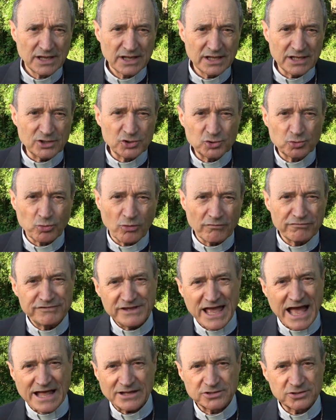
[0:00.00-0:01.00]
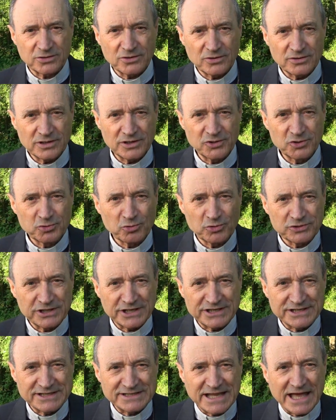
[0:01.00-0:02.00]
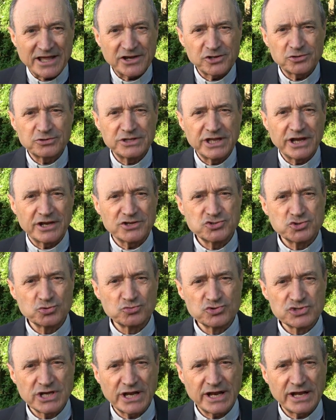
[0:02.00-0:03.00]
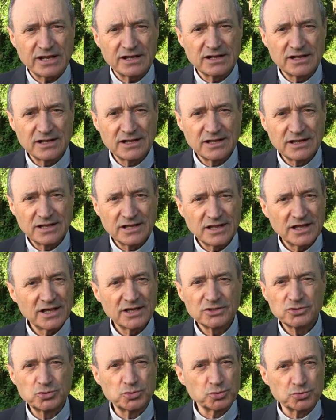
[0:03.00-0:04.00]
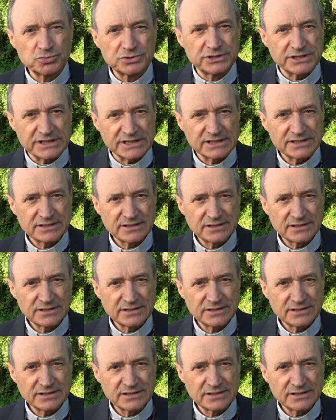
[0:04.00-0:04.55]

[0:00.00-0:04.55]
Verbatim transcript: il suo fiato, il suo desiderio di raggiungere tutti.